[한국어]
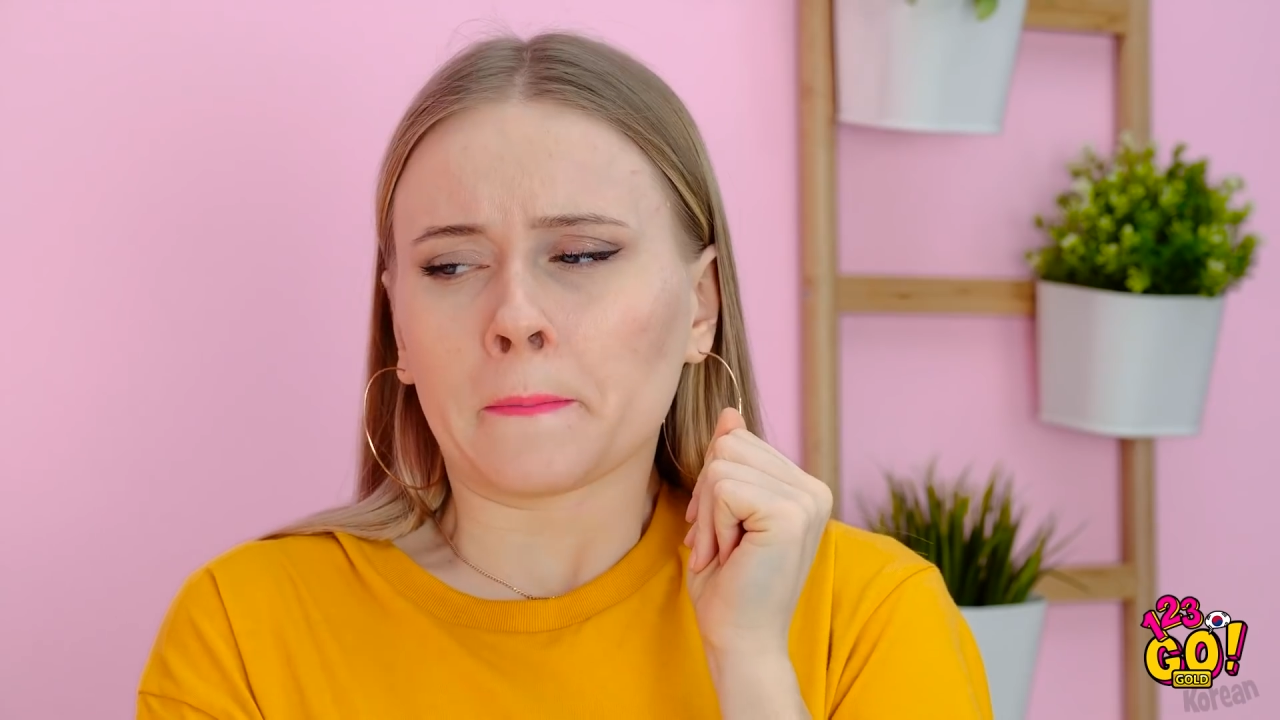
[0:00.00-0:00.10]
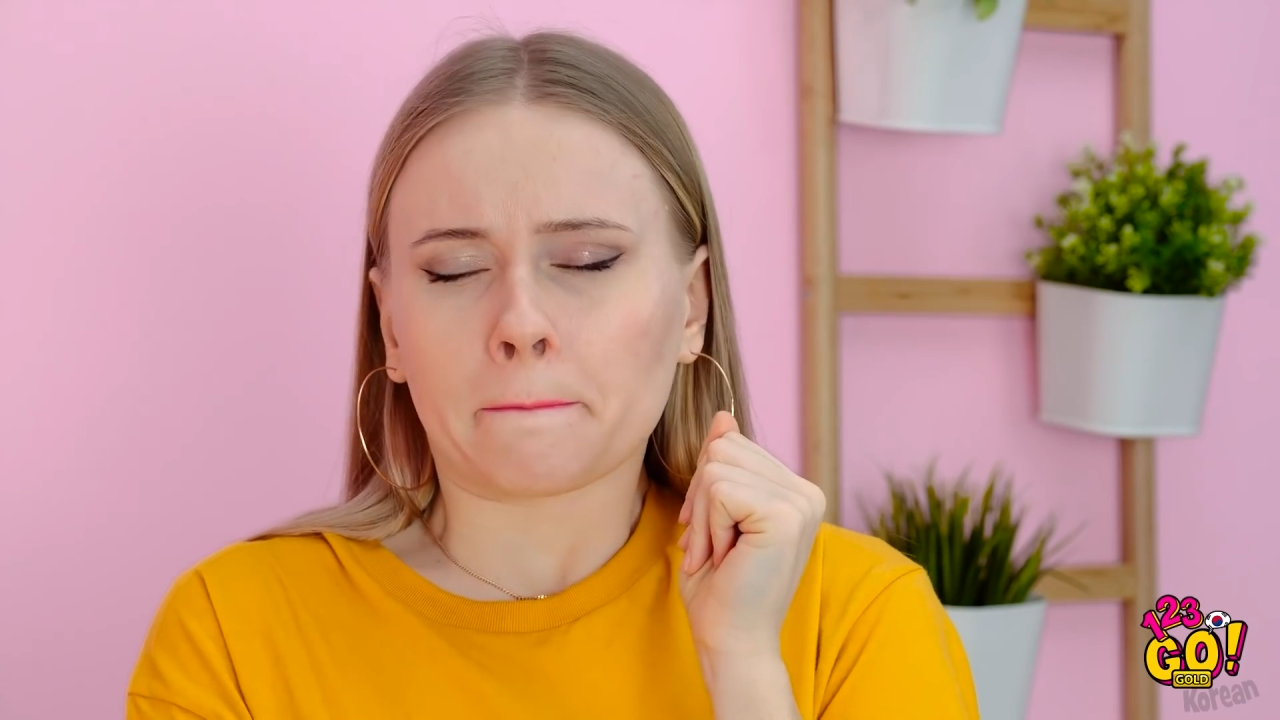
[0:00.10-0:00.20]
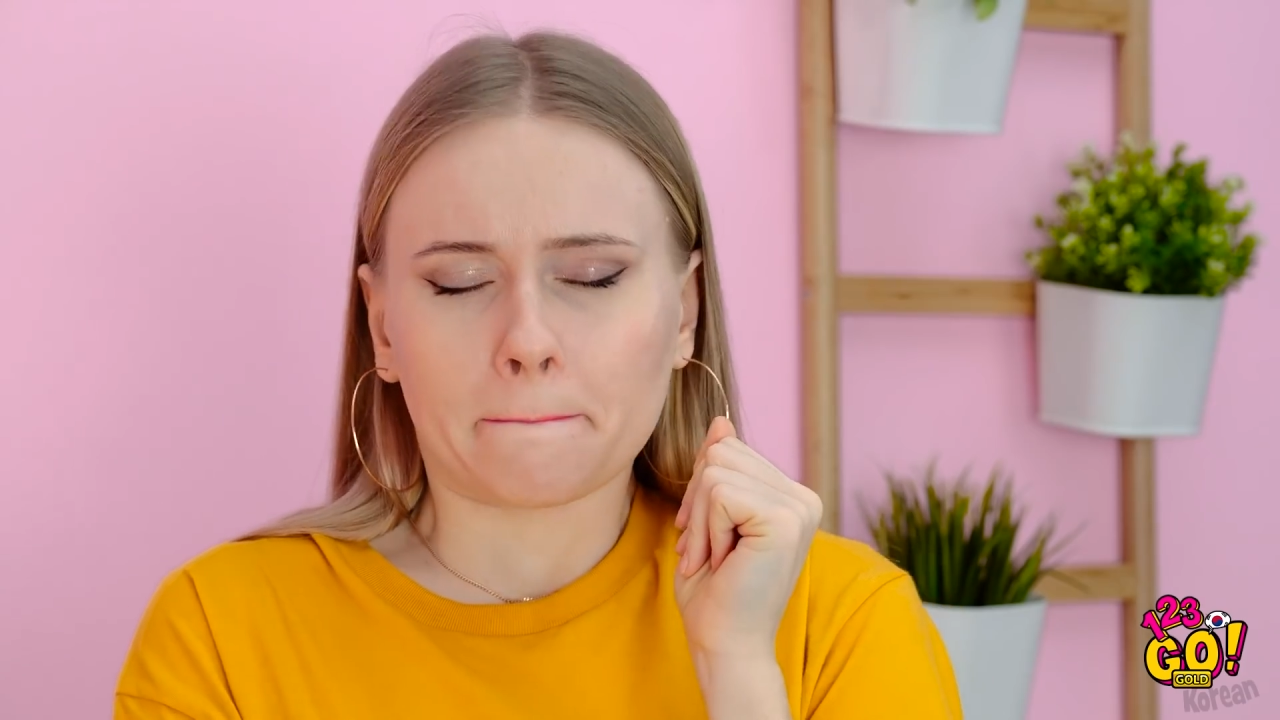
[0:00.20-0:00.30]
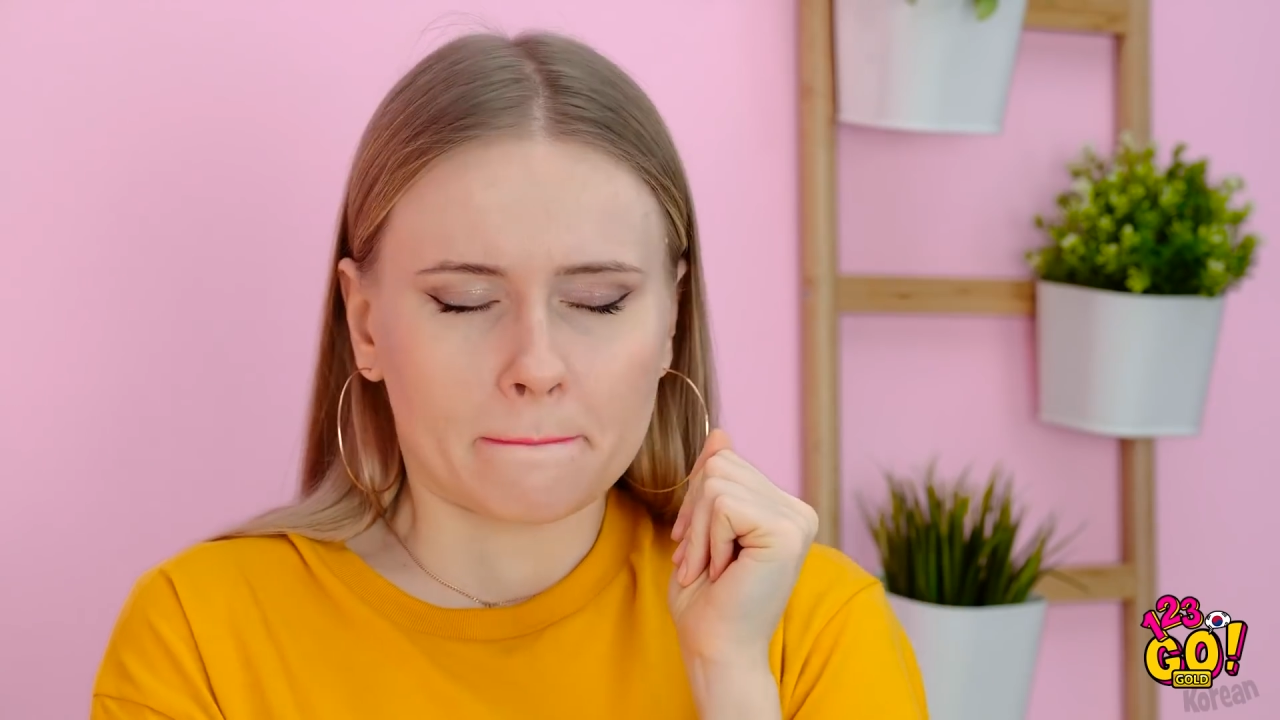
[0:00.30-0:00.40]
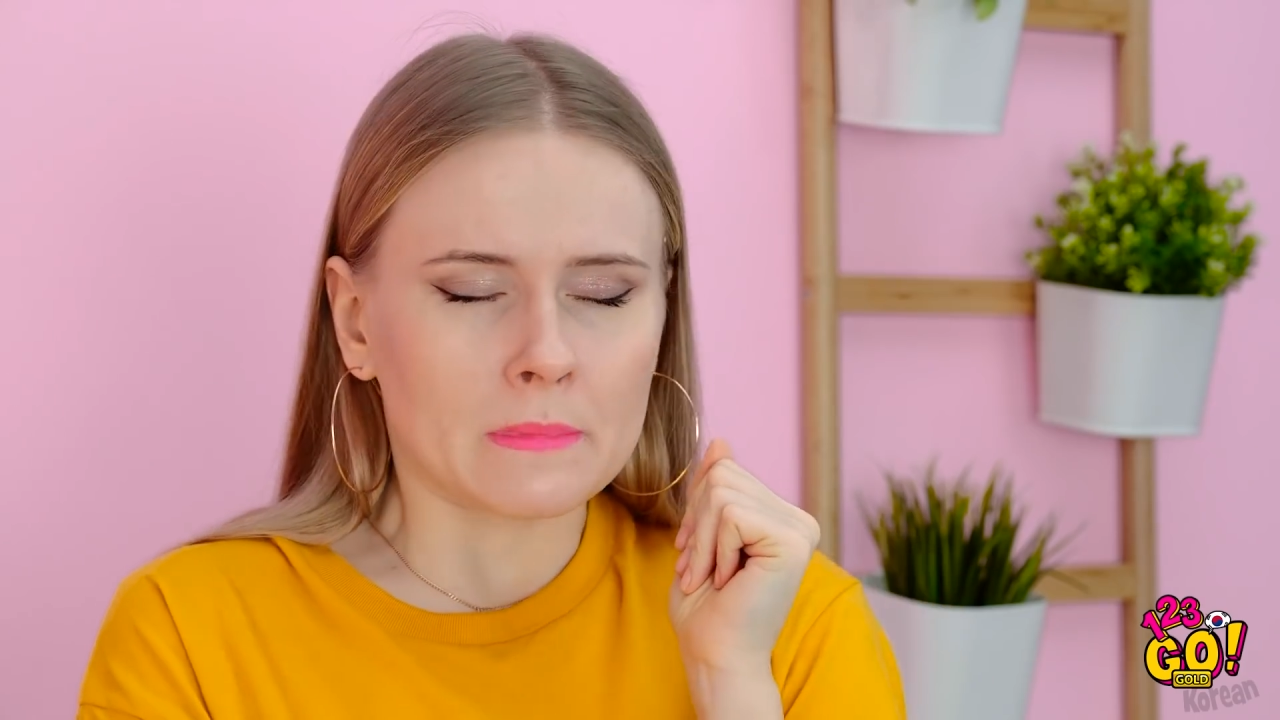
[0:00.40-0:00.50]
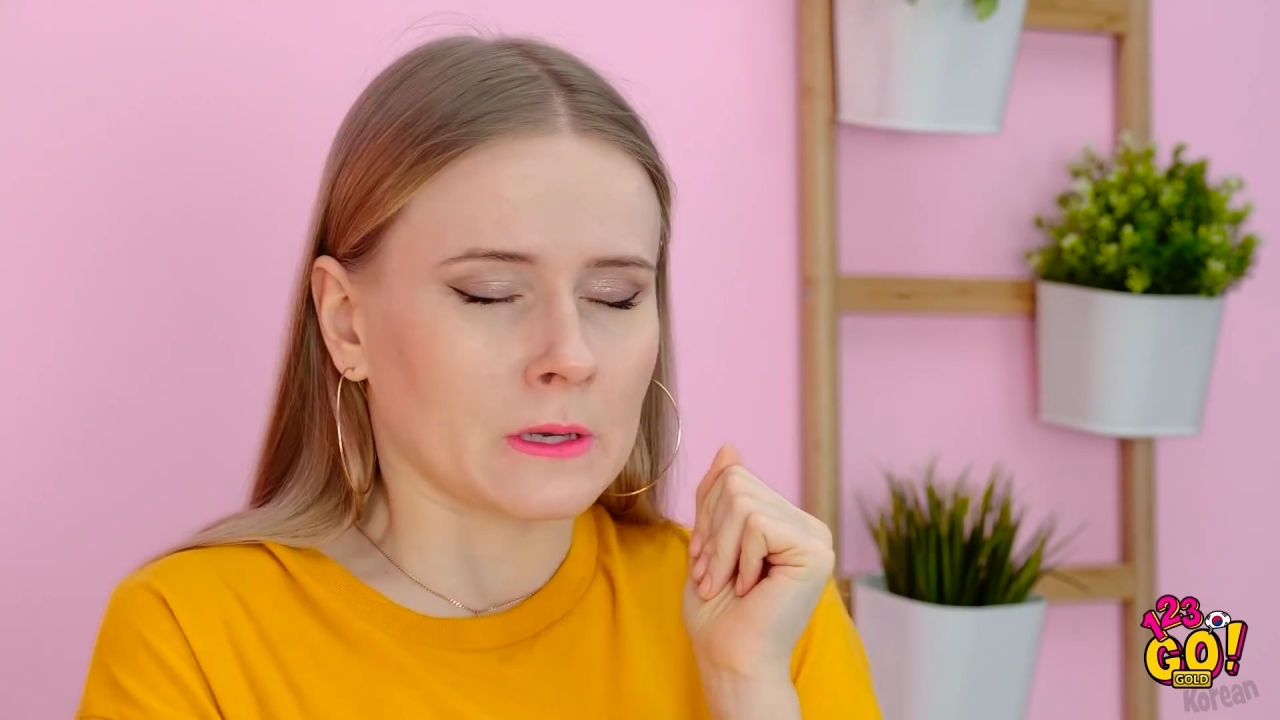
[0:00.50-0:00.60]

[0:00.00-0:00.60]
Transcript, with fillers: 분무기